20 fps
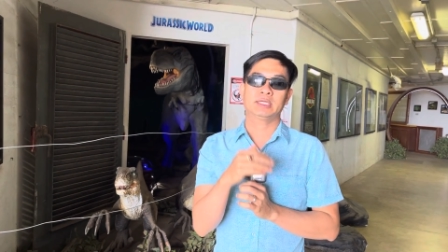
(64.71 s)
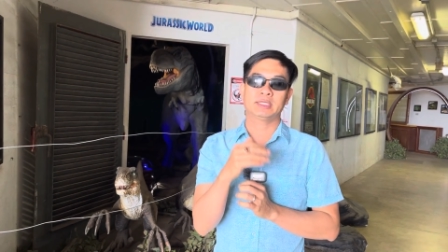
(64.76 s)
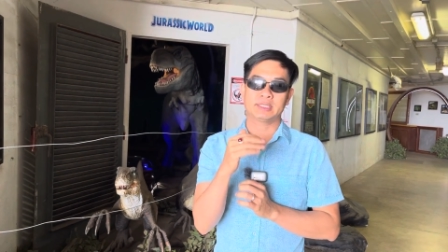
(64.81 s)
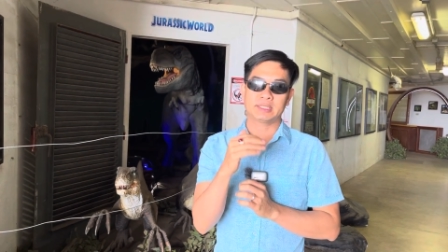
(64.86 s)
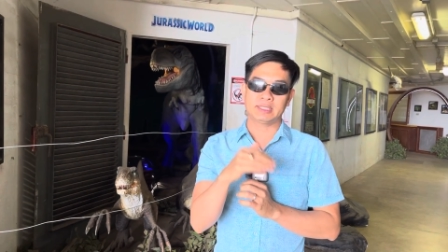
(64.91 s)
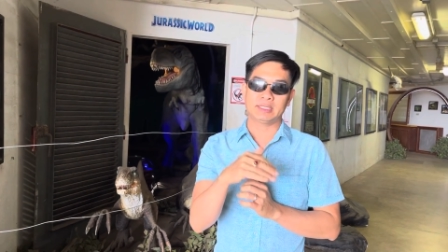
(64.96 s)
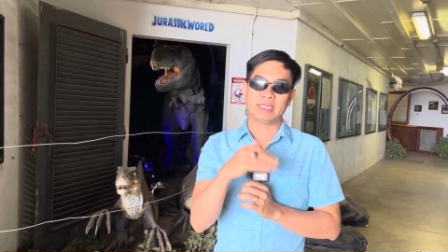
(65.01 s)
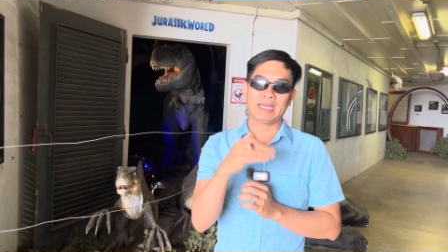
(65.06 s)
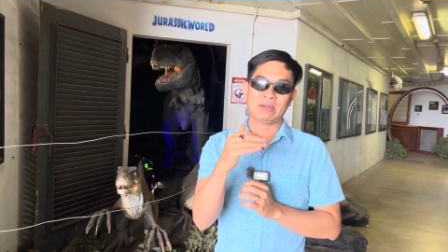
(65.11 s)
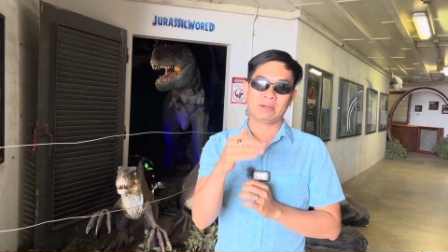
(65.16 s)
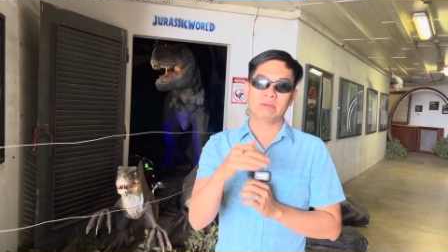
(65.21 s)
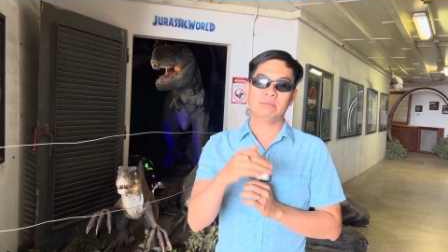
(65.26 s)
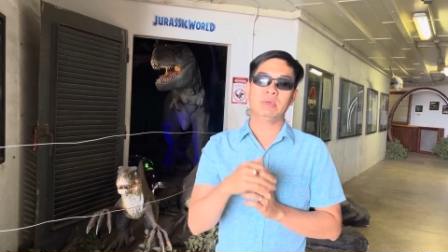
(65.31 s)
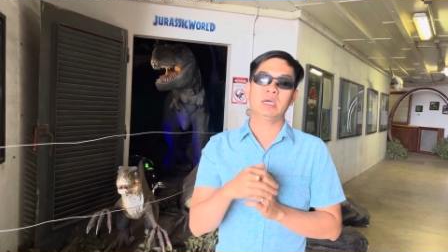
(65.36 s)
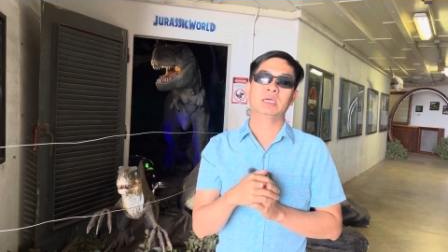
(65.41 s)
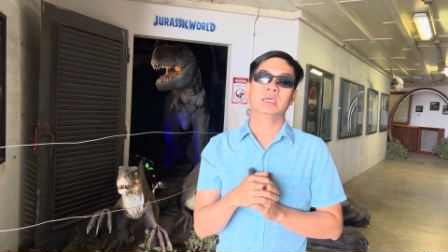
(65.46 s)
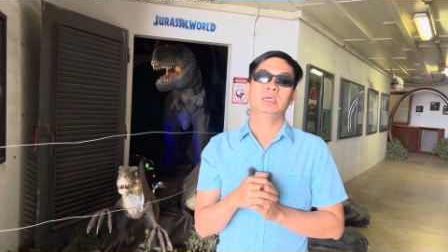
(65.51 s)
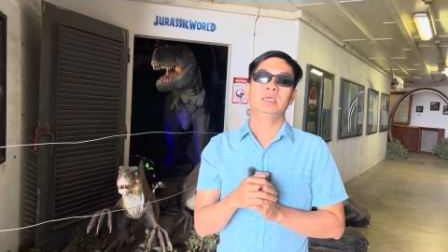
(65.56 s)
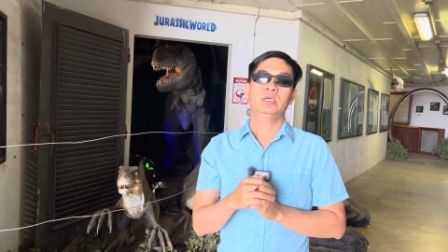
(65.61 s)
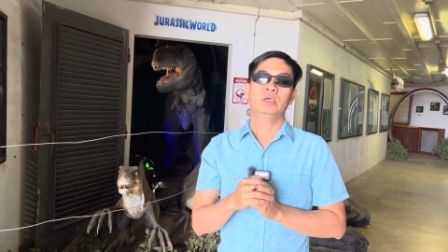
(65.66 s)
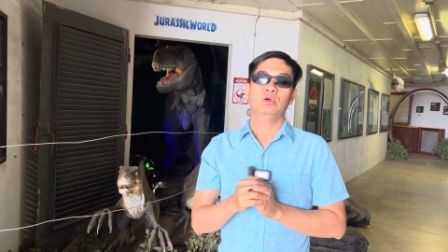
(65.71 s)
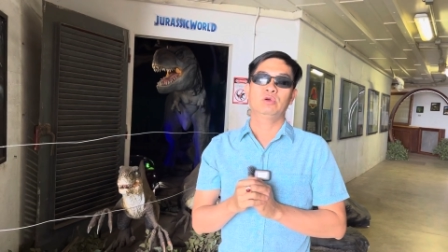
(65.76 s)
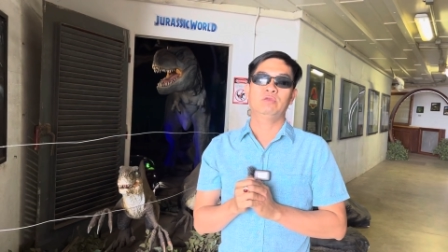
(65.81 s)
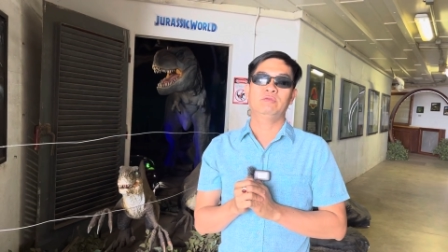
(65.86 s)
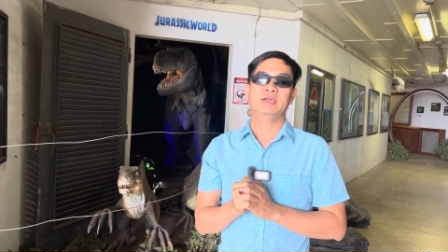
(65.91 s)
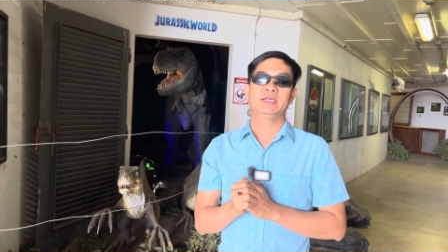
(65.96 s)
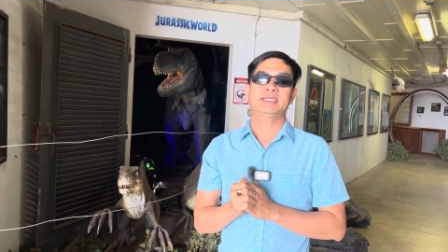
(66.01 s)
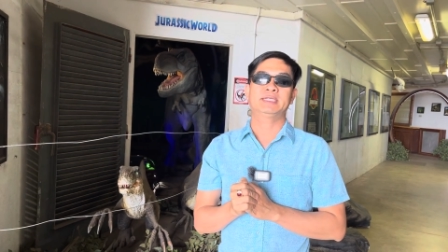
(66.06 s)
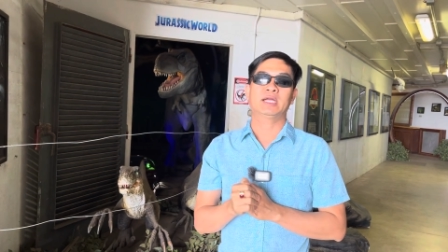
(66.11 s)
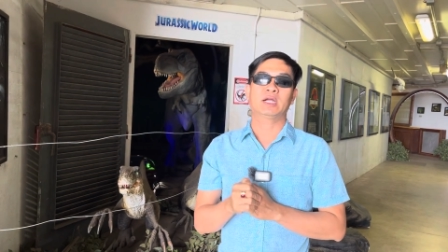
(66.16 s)
thì tùy theo cái mức quý
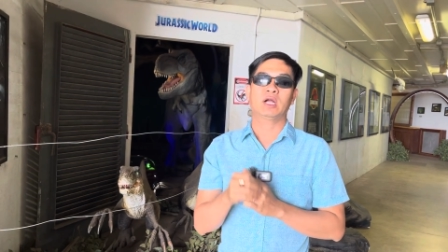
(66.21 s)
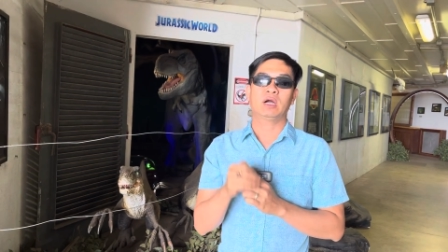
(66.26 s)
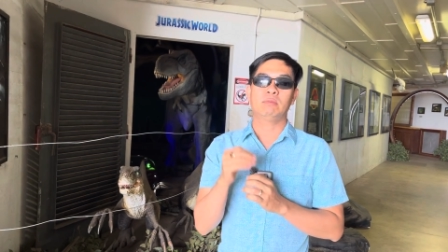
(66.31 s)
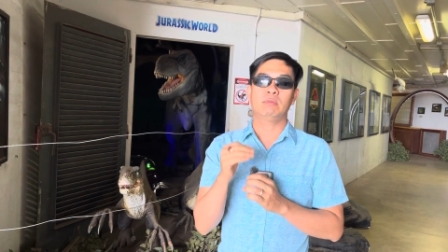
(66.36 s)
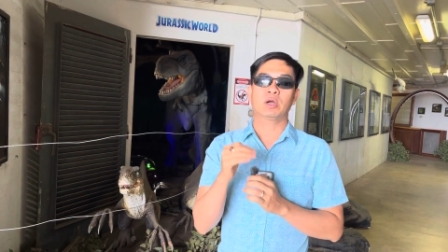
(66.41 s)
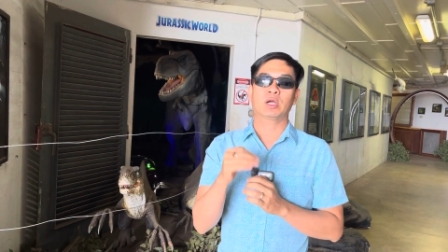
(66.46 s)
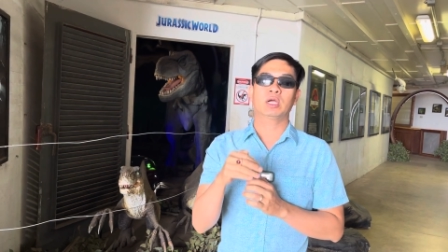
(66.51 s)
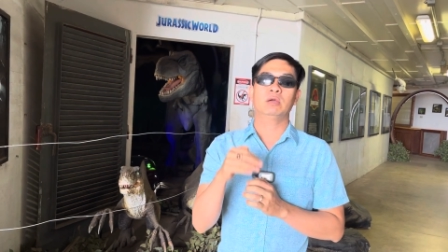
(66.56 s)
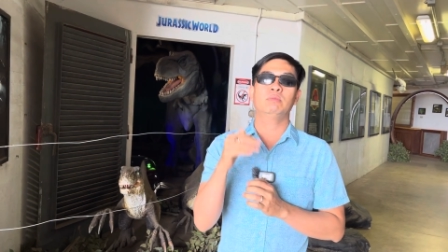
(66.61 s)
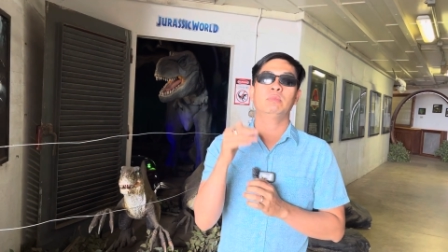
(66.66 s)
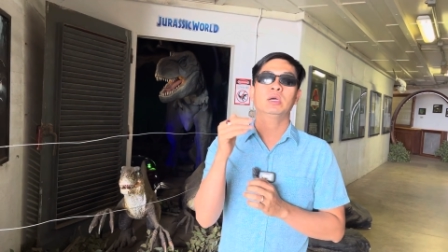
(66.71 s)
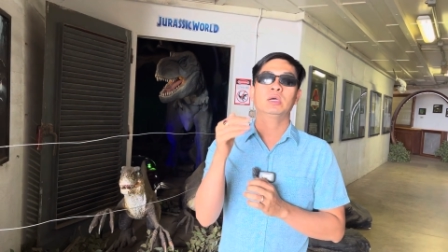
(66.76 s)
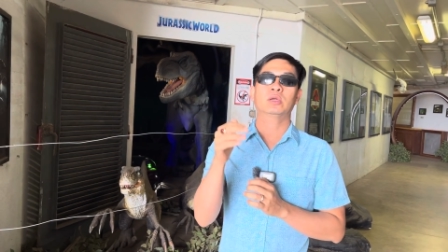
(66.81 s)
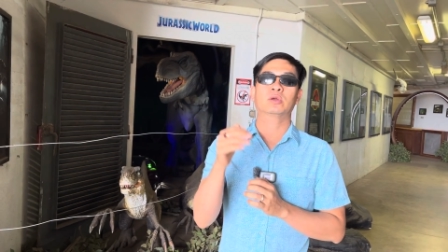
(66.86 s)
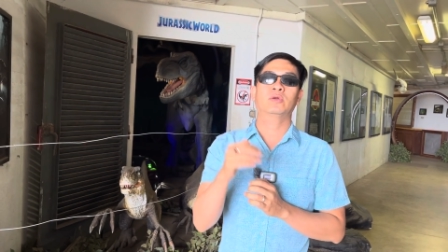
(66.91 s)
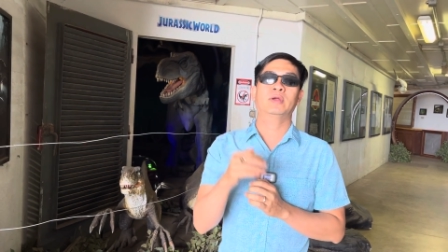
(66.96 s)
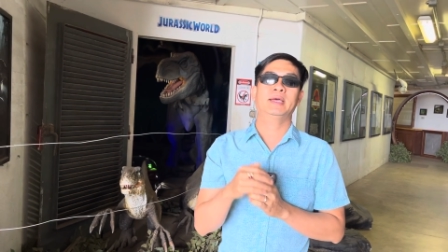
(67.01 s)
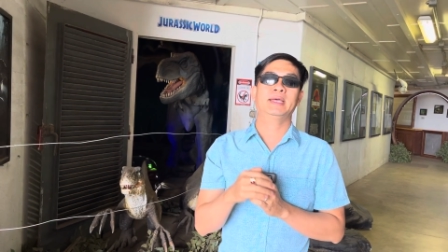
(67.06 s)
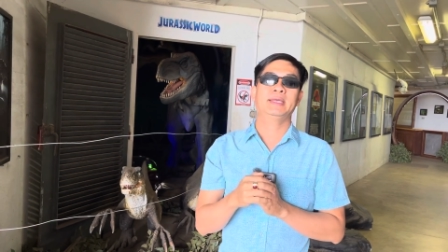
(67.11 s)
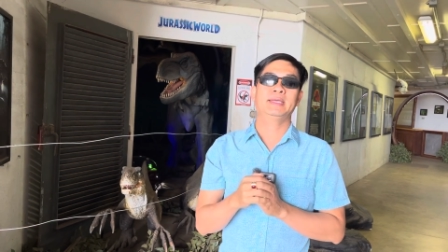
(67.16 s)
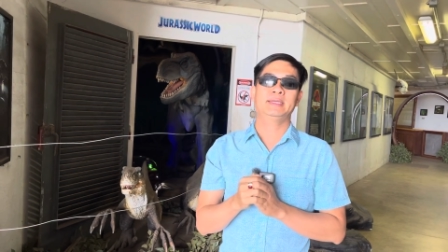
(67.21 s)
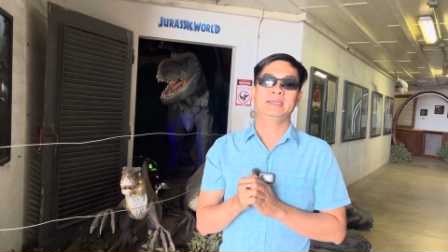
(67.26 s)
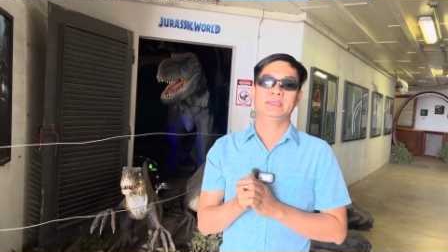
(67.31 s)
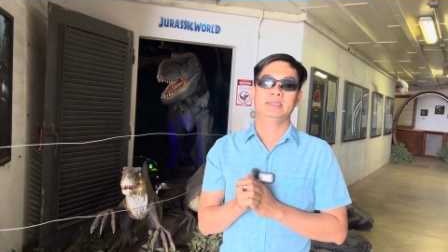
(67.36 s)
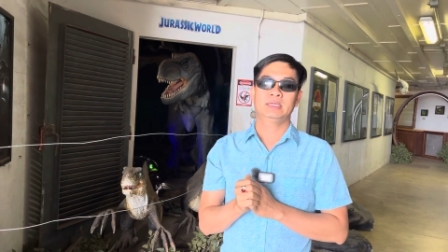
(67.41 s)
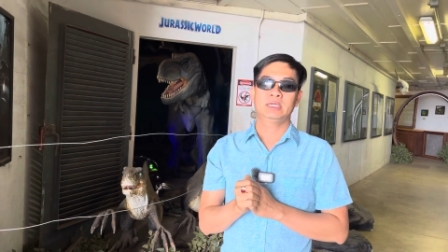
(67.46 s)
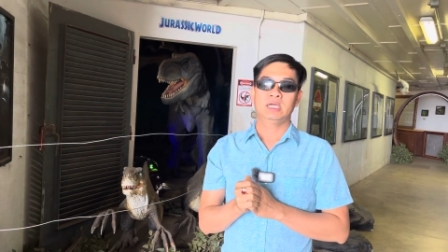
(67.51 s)
vị sẽ có một cái mức rate